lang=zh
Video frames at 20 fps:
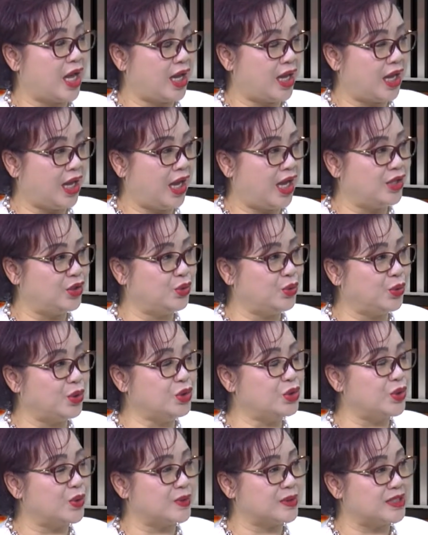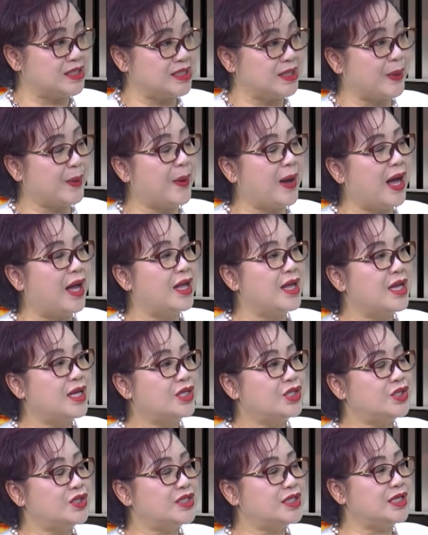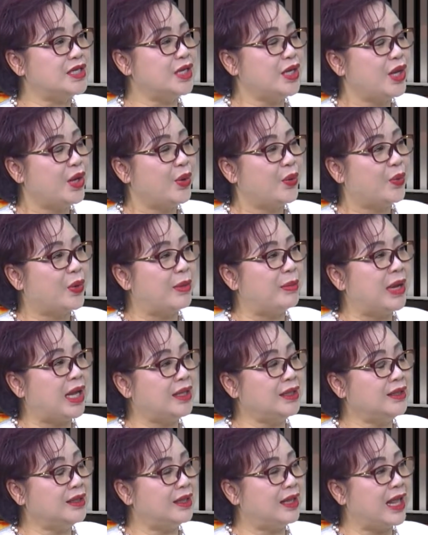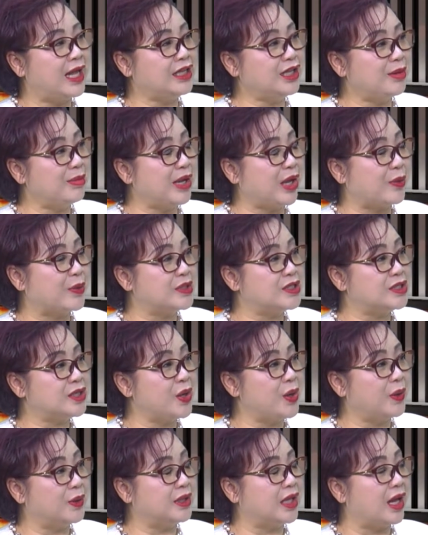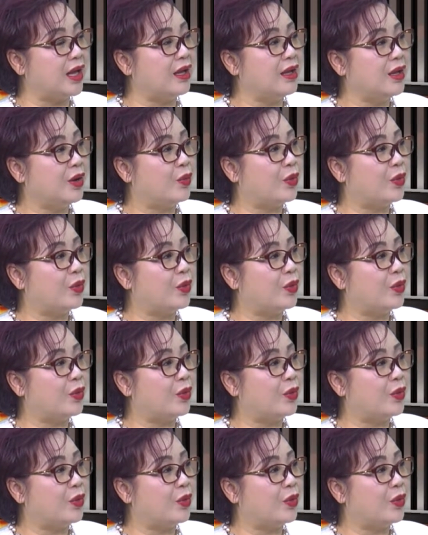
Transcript: 很多种情况，就是我们来到美国之后呢，